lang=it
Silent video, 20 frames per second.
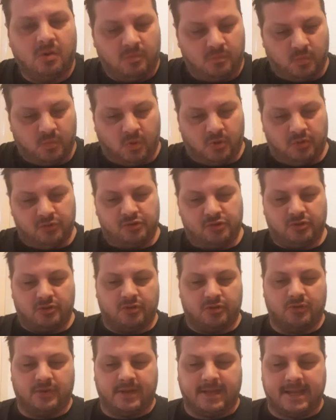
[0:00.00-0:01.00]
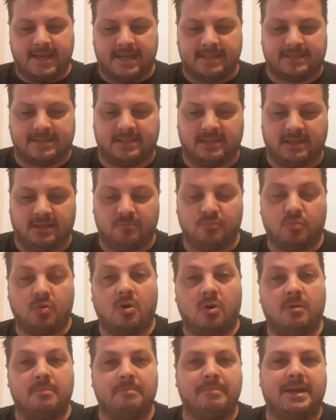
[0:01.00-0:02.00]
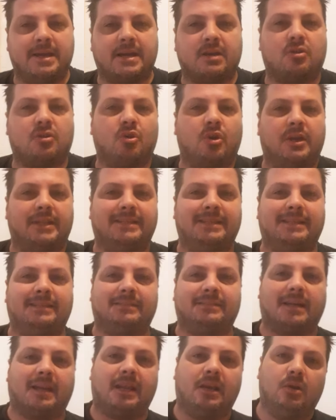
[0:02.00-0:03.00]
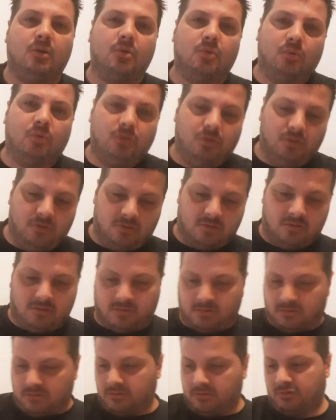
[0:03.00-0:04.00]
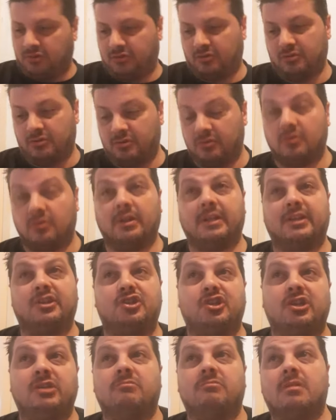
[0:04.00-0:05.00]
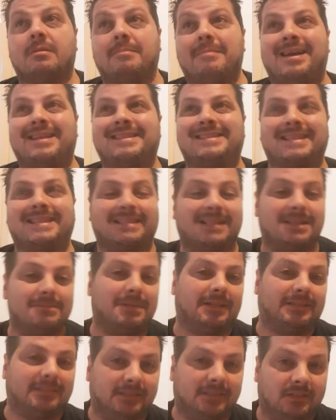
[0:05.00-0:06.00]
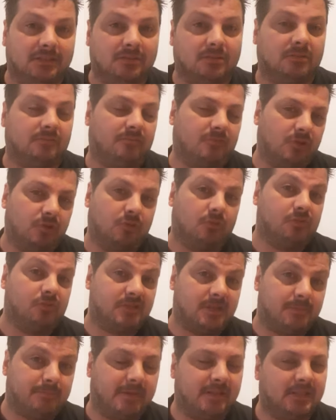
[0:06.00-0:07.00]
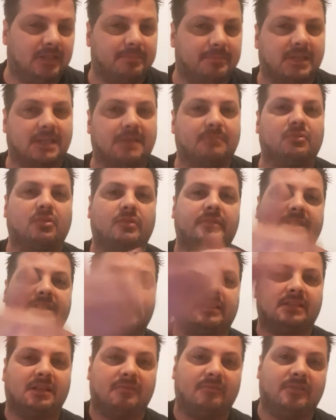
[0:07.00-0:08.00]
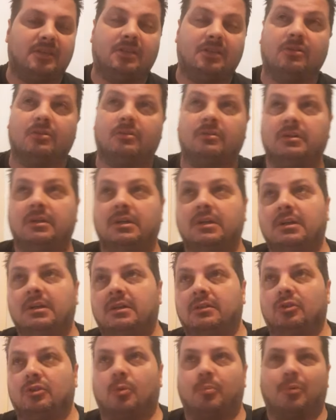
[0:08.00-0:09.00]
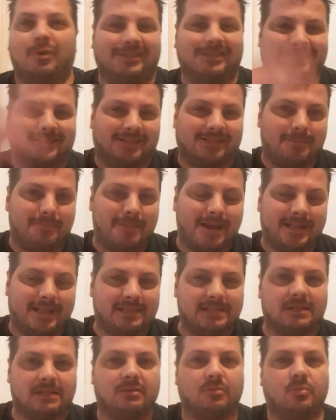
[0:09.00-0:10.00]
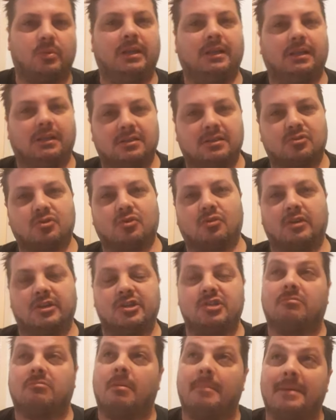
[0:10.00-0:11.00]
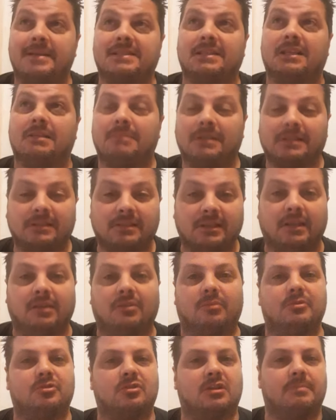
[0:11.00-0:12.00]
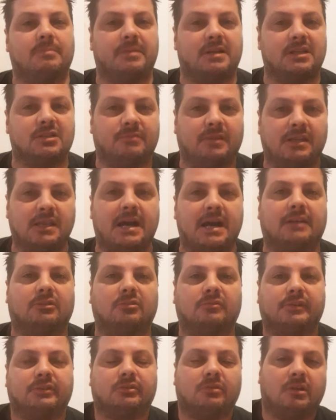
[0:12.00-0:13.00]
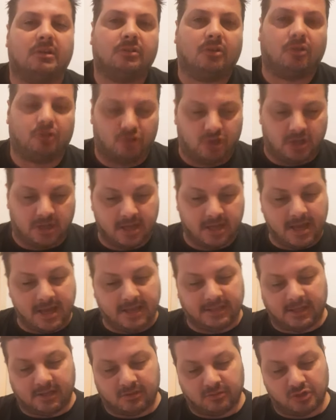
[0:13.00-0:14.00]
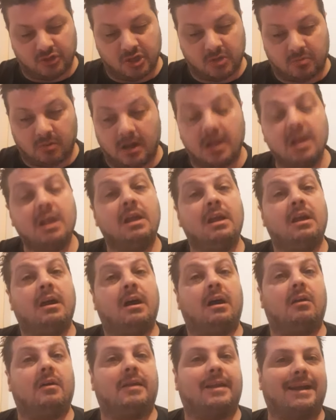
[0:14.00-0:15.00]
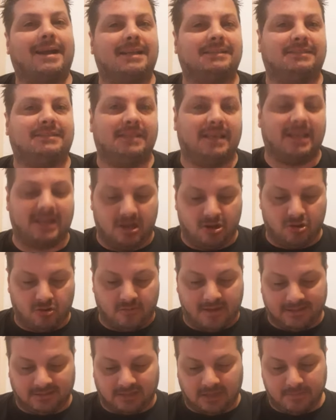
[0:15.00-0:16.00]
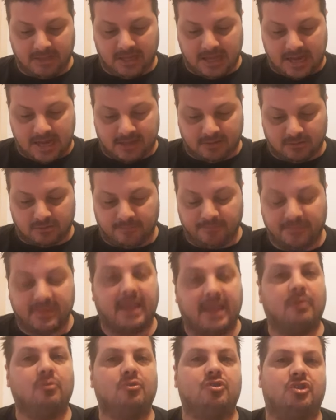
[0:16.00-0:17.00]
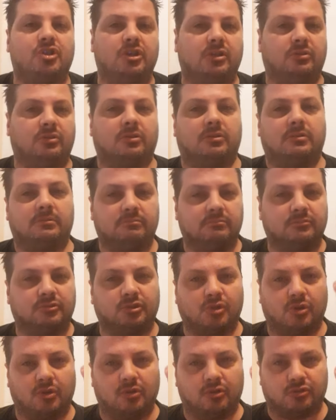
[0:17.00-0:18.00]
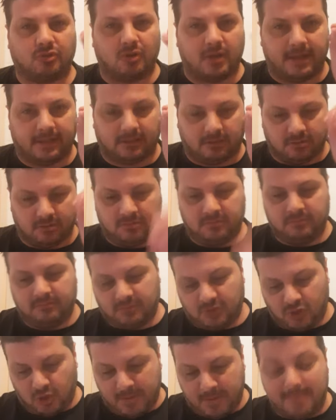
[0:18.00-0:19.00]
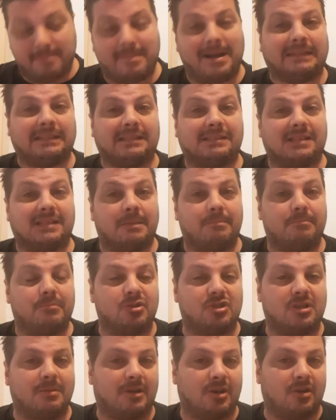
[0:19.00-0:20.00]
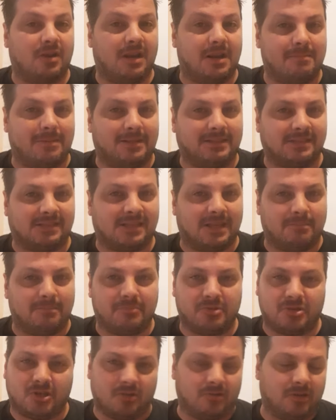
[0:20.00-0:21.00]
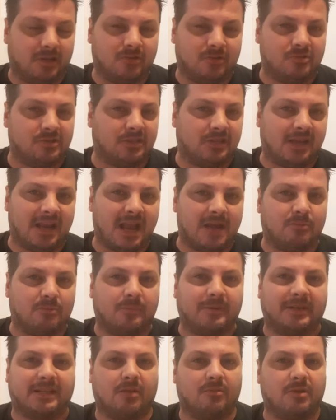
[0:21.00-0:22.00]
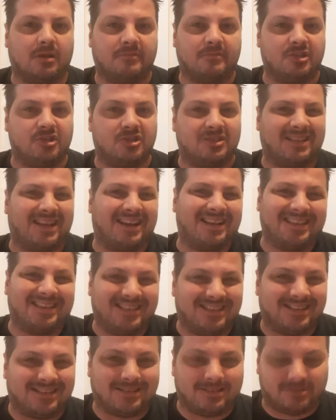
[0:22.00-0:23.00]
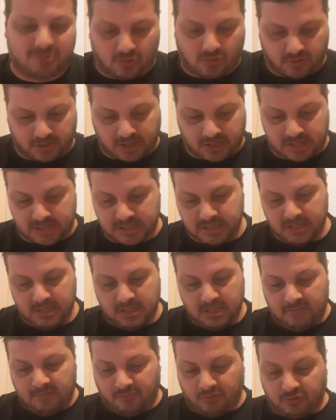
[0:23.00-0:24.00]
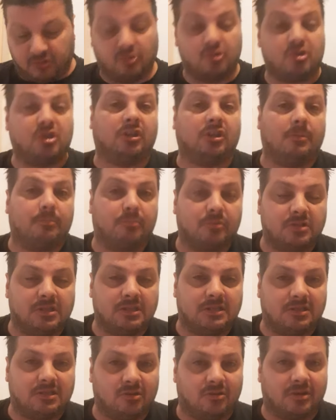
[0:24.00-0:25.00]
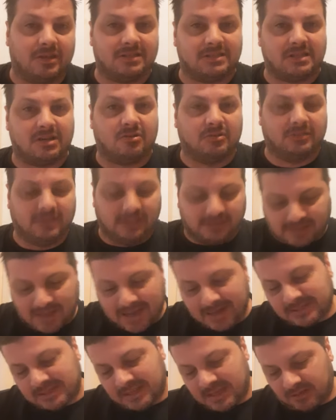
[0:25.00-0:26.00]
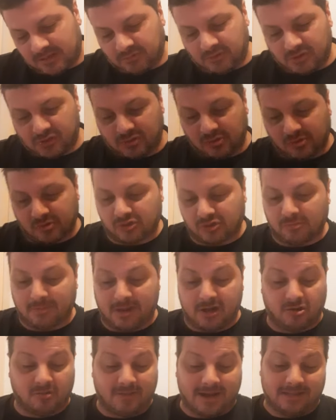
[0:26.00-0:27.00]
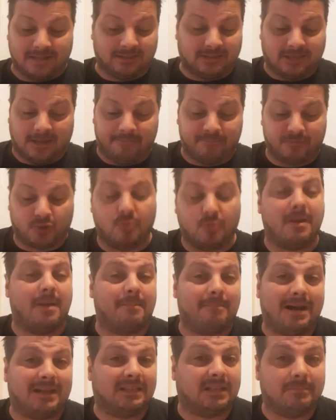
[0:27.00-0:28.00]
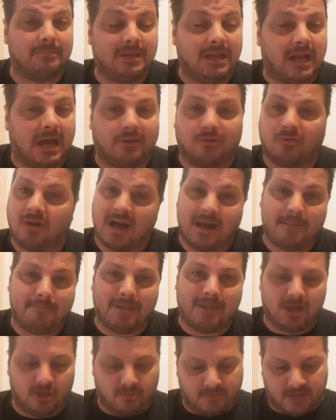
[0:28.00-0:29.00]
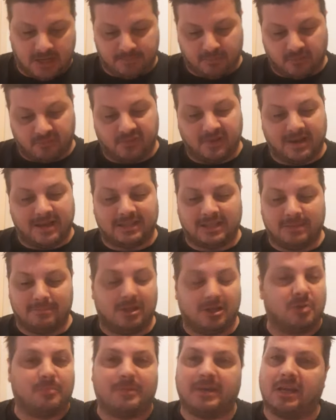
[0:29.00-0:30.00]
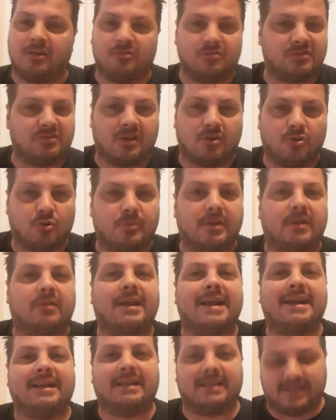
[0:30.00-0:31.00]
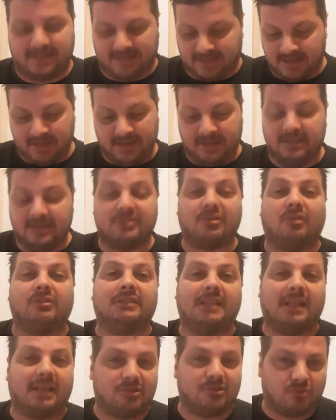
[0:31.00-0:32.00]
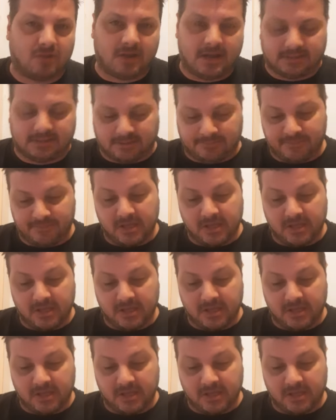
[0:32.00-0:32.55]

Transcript: Buongiorno ragazzi, buon mercoledì 3 luglio, sono le 5 e mezza del mattino, voi non lo sapete perché voi vedrete il video dopo le 7 e mezza, quindi sono le 5 e mezza del mattino, mi sono appena svegliato, ho fatto la doccia ed eccoci qua. Allora ragazzi, ieri il 90 Milano è uscito solo soletto come ambata semplice, ma noi le ambate semplici non le consideriamo perché è una vincita irrisoria fosse uscito in posizione in seconda e terza era un discorso, ma il 90 come ambata a Milano a me non me ne può fregare di meno perché non si recuperano neanche i soldi della giocata.